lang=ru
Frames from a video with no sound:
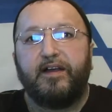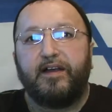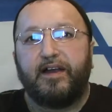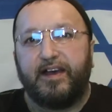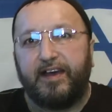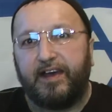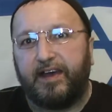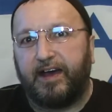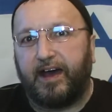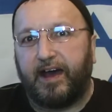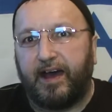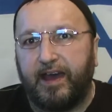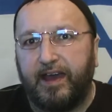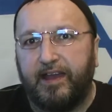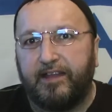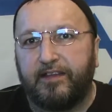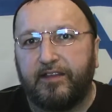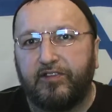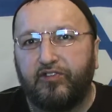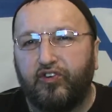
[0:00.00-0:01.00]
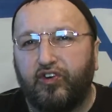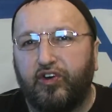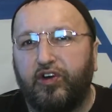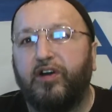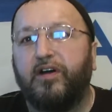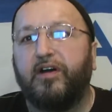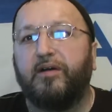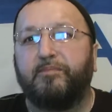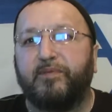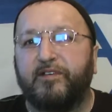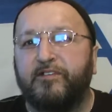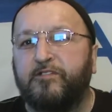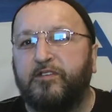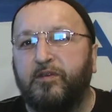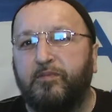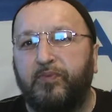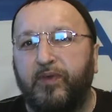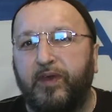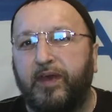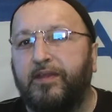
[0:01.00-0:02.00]
э, а это то
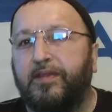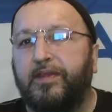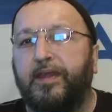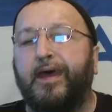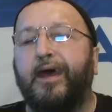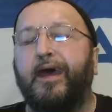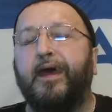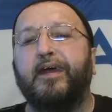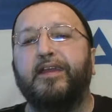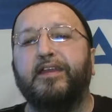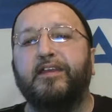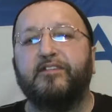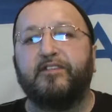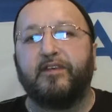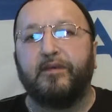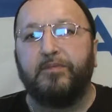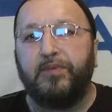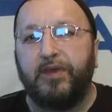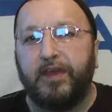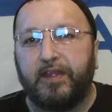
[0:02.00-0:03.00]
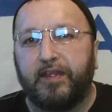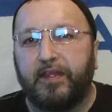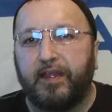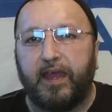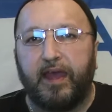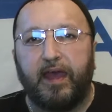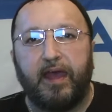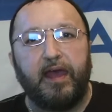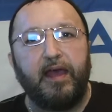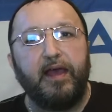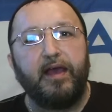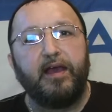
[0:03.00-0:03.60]
постепенное, незаметное